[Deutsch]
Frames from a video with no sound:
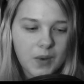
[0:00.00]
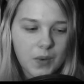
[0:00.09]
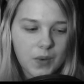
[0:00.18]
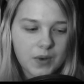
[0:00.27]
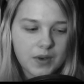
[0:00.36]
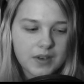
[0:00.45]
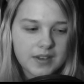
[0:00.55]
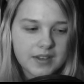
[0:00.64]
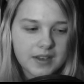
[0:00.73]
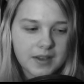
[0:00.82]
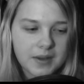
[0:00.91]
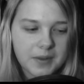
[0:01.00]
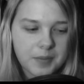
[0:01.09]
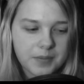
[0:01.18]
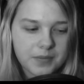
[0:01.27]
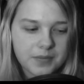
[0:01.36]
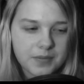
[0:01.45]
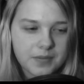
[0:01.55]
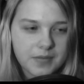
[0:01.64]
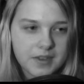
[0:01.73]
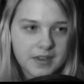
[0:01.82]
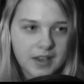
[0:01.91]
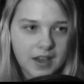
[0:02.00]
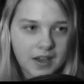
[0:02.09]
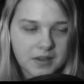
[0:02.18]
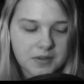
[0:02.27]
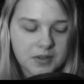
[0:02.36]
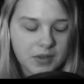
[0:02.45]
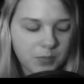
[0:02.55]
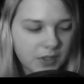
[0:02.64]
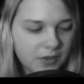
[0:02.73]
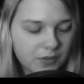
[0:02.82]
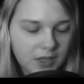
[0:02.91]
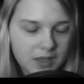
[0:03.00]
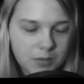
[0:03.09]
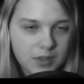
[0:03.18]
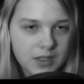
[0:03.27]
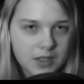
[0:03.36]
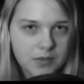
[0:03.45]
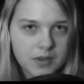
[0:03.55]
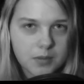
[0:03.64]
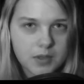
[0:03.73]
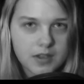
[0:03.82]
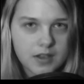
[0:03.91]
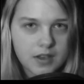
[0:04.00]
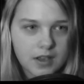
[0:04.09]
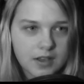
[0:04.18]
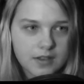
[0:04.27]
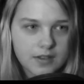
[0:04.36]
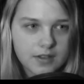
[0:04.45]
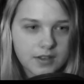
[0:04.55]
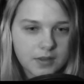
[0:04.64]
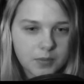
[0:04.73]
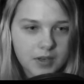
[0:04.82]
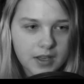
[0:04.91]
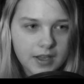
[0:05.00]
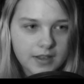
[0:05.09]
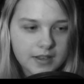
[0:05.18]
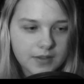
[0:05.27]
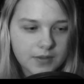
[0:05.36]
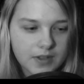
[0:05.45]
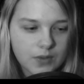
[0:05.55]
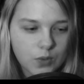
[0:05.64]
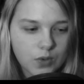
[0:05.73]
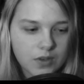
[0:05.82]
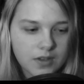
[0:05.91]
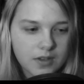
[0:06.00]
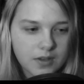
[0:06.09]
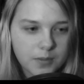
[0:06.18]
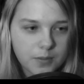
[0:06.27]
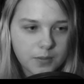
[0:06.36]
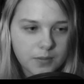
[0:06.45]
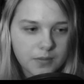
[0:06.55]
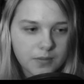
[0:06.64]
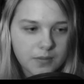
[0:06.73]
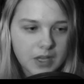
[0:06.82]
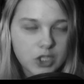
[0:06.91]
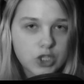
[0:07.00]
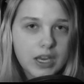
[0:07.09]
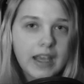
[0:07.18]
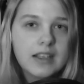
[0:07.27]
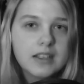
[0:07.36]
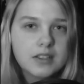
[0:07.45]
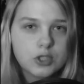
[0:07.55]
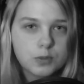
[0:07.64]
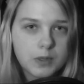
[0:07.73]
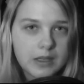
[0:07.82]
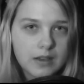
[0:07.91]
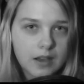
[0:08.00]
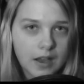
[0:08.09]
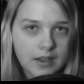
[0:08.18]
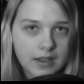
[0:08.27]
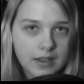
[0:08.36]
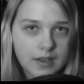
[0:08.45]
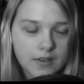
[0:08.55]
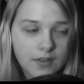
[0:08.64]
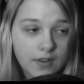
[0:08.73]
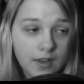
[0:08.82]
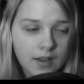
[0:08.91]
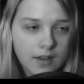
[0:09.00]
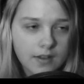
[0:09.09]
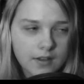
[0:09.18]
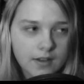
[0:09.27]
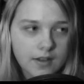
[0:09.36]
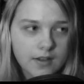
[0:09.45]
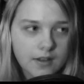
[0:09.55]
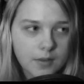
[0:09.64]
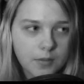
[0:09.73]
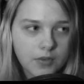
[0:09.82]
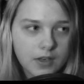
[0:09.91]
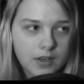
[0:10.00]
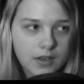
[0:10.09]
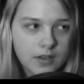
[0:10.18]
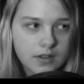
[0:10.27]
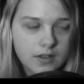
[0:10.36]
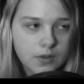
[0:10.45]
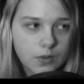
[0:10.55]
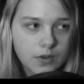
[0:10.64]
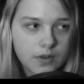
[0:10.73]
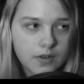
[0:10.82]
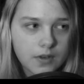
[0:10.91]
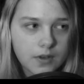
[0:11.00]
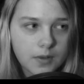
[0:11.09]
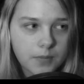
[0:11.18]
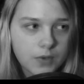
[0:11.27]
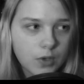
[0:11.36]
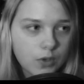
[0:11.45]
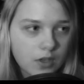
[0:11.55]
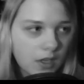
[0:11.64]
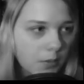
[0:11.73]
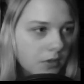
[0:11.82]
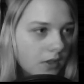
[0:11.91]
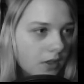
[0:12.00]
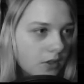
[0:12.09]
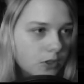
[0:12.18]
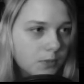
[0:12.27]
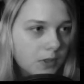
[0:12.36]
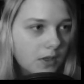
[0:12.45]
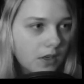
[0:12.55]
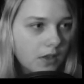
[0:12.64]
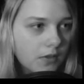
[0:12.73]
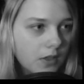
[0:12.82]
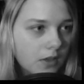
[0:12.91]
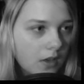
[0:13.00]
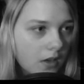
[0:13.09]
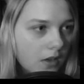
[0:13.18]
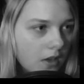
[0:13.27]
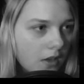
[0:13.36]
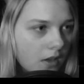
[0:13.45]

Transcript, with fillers: Und ähm, ja, bitte fragt mich nicht, was mich da reitet, denn ich bin eigentlich, was so ähm, Erschreckspiele angeht, sehr, sehr, sehr empfindlich. Und ähm, oh, da krabbelt gerade eine Spinne an der Wand lang.